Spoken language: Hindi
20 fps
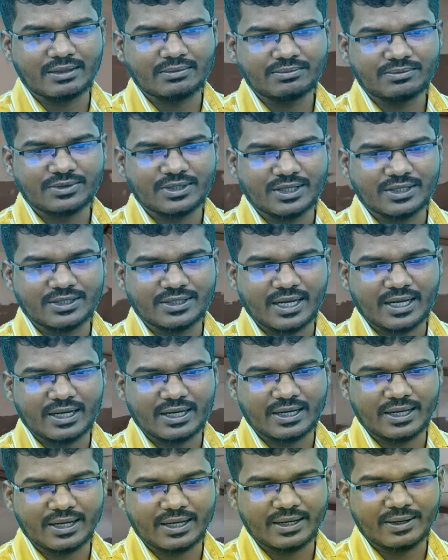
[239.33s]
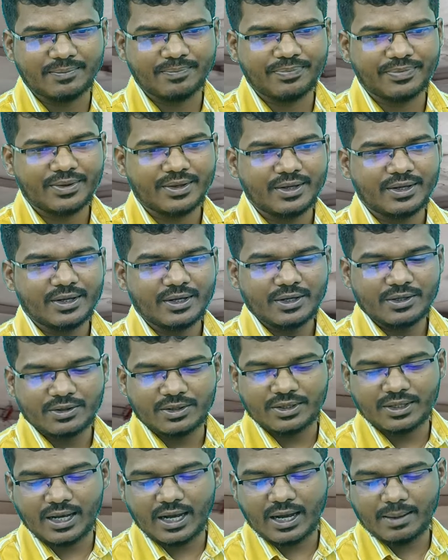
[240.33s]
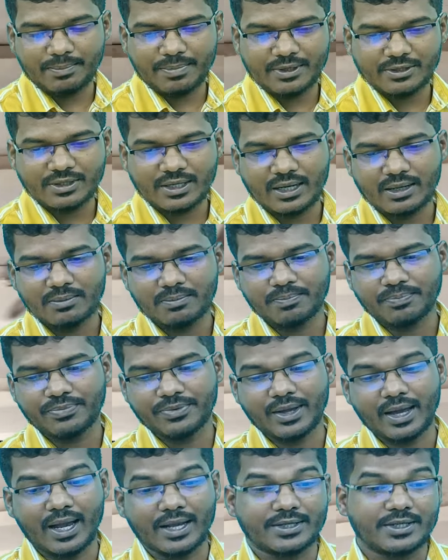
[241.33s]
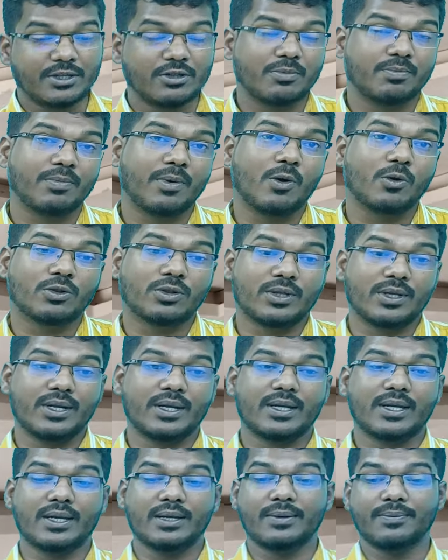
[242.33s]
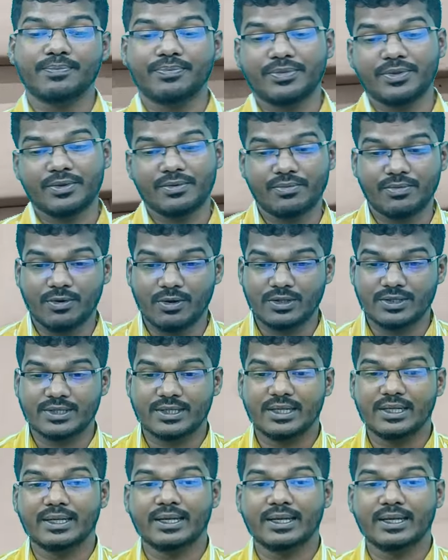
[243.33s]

आज हम चर्चा करेंगे तो यहाँ पे जो है ऐसे तो बहुत तरह के फॉल्स